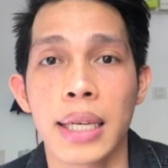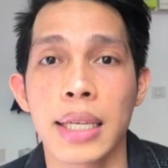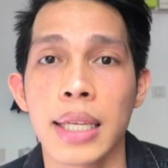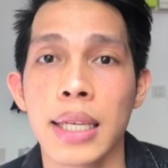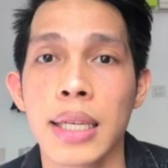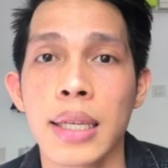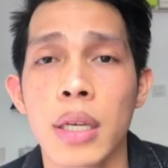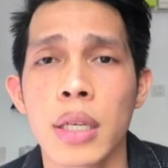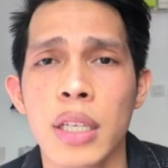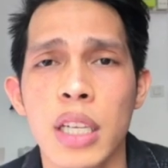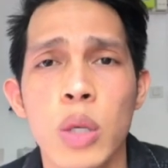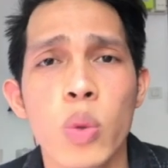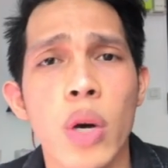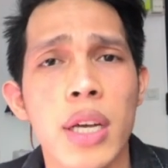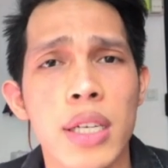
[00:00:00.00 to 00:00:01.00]
di di
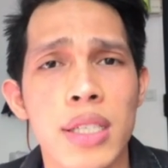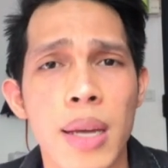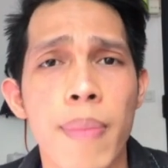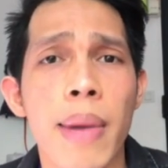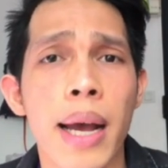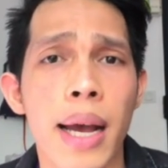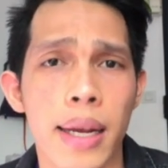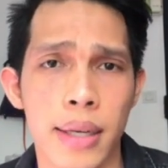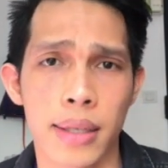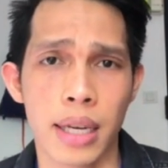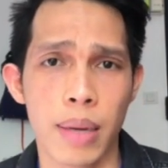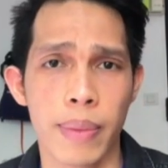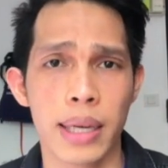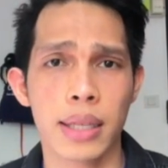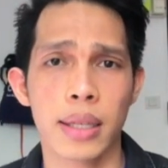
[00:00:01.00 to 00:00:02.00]
luar jam makan.
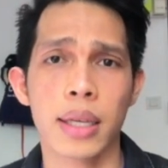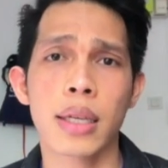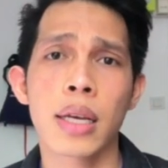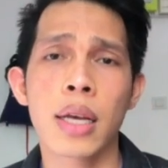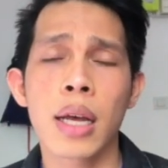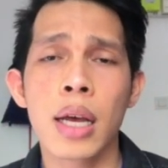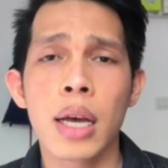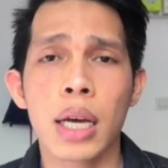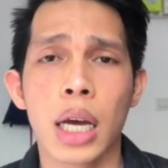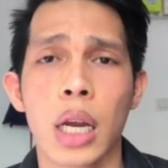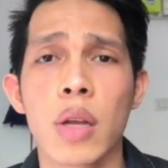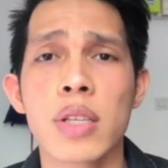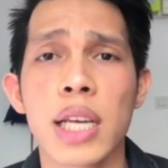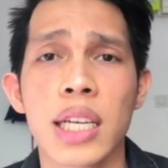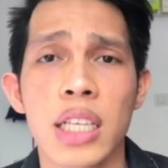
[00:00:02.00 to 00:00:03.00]
Dalam artian kalau
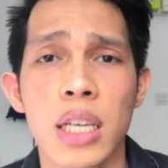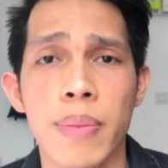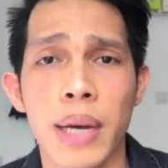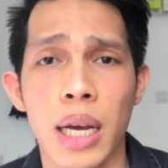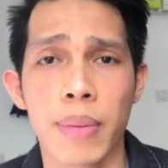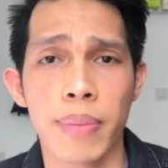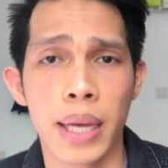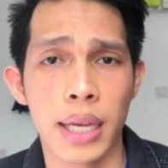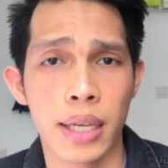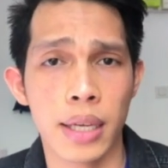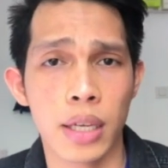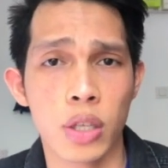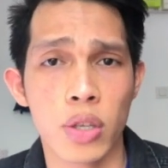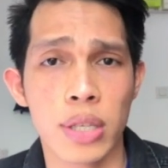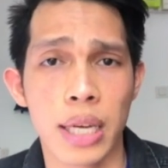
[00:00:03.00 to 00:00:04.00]
seandainya makan pagi
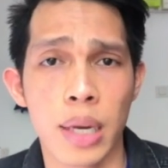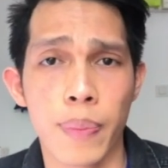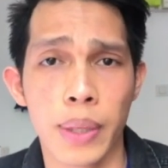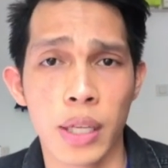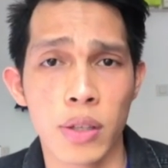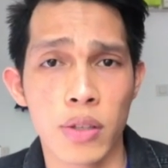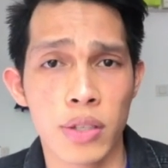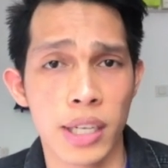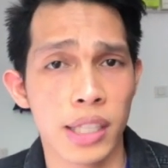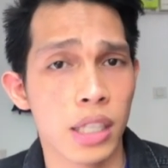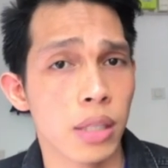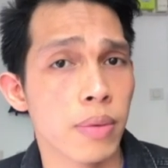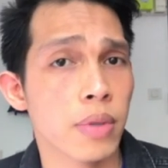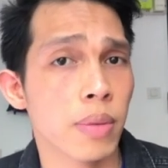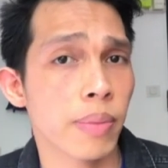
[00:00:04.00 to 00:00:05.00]
atau sarapan itu sekitar
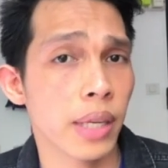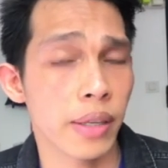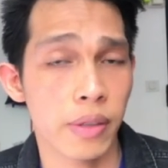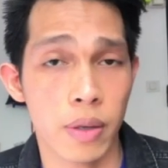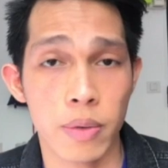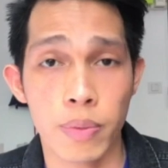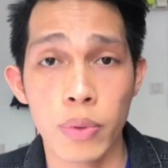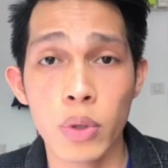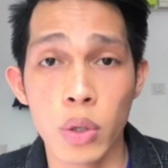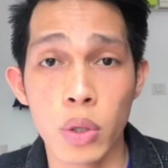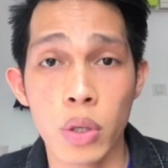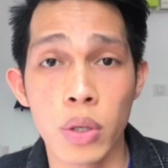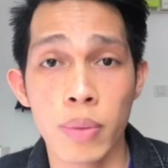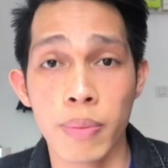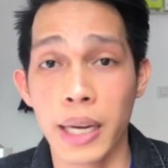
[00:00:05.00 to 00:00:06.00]
jam 9 jam 10,
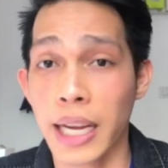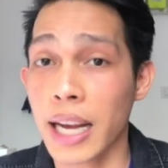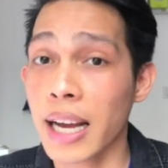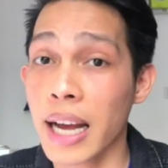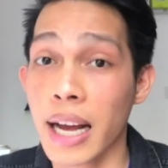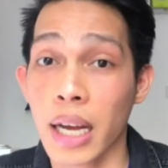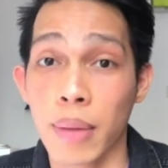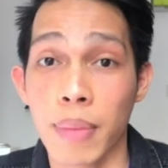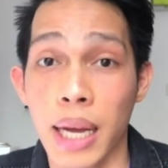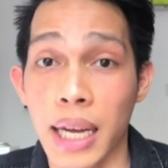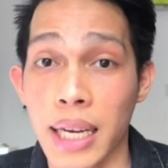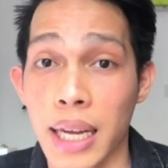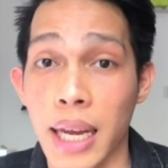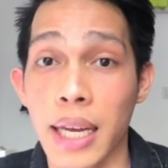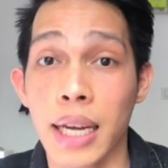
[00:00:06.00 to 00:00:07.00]
mereka nggak akan makan
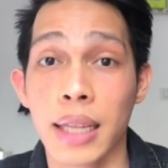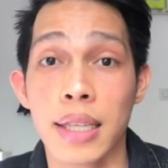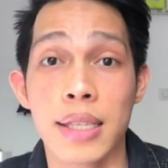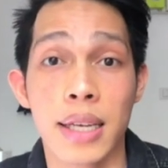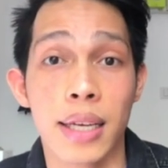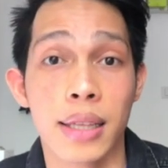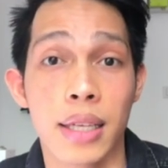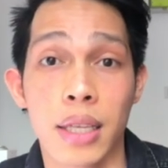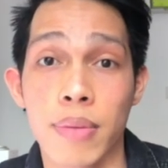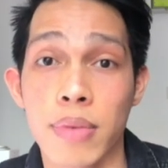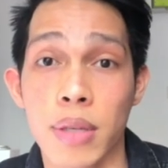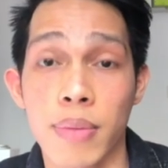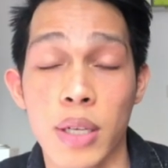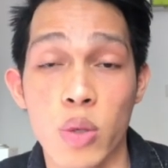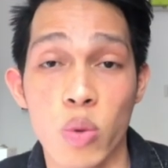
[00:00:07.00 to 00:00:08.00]
lagi nanti sekitar jam
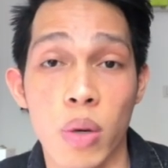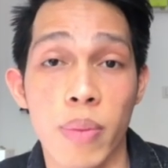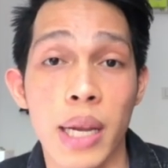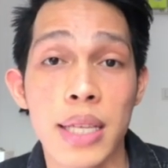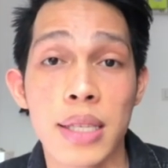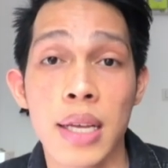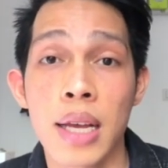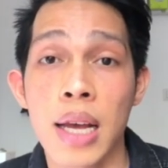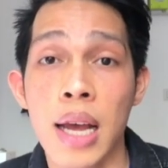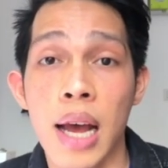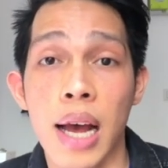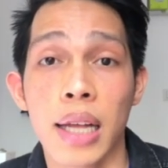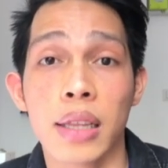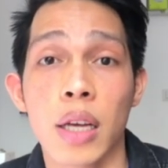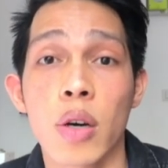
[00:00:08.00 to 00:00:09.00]
11 12
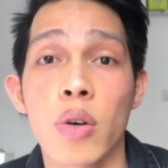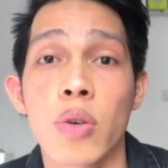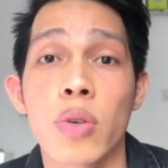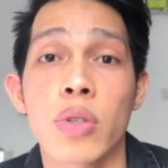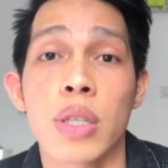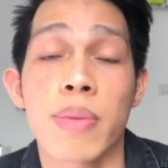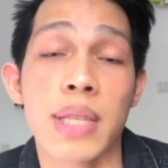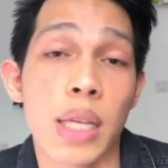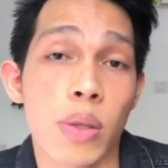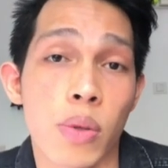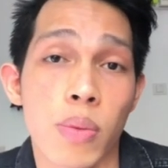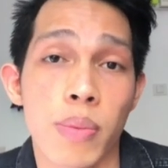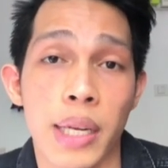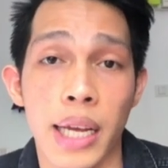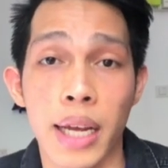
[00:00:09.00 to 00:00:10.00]
atau jam 1.
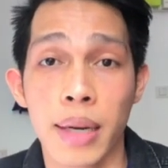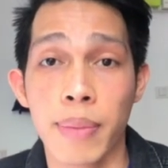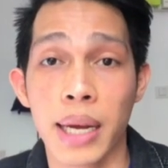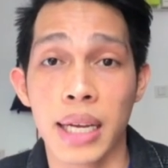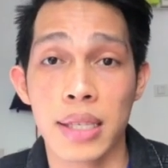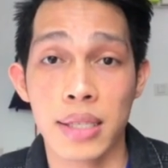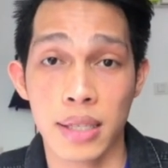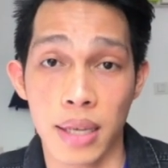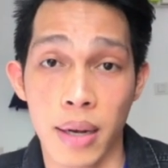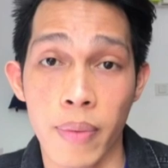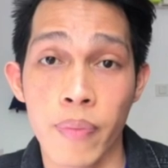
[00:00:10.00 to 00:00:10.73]
Mereka akan makan siang.